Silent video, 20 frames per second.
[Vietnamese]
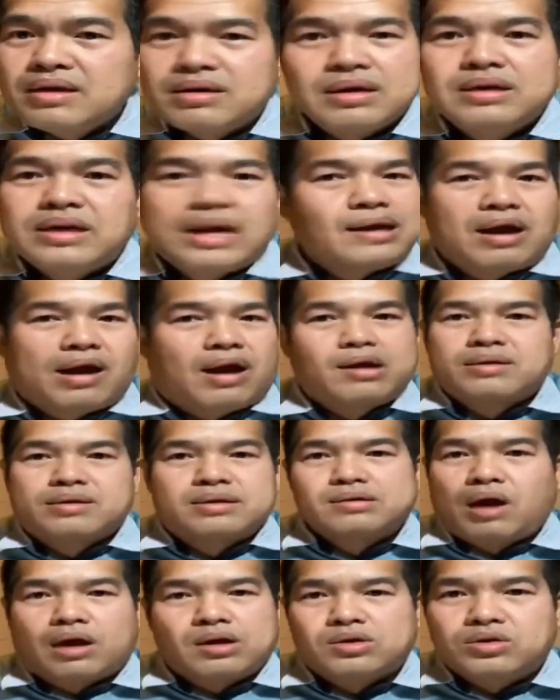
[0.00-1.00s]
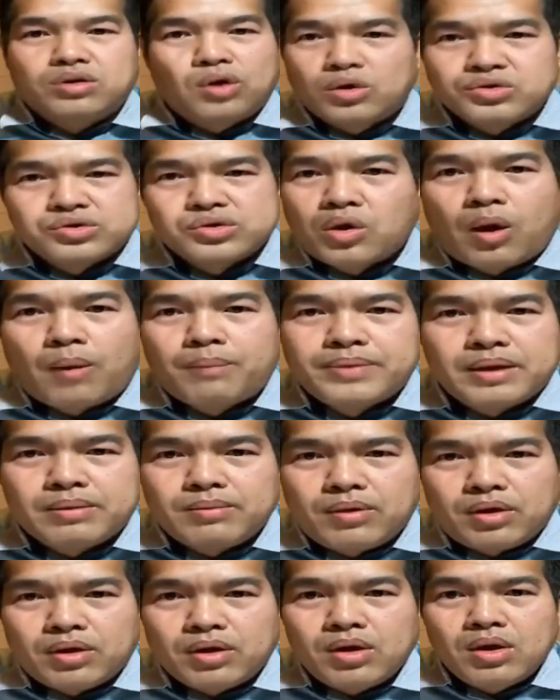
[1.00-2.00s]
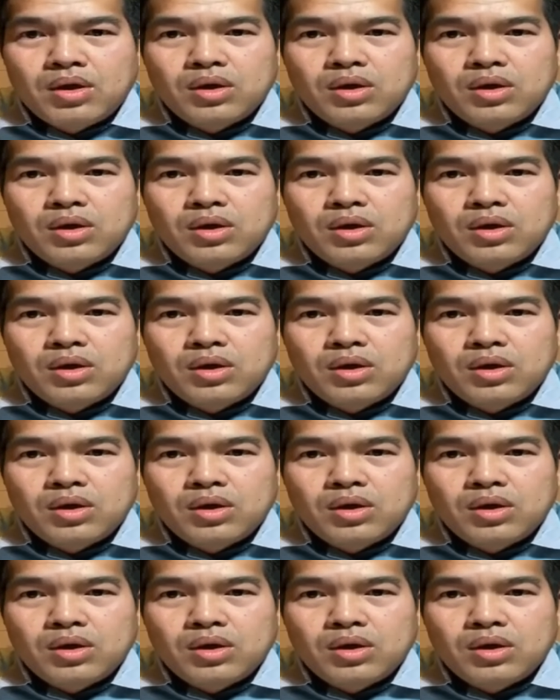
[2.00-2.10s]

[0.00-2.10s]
cứ thà ọt ọt vô sọp dân mòn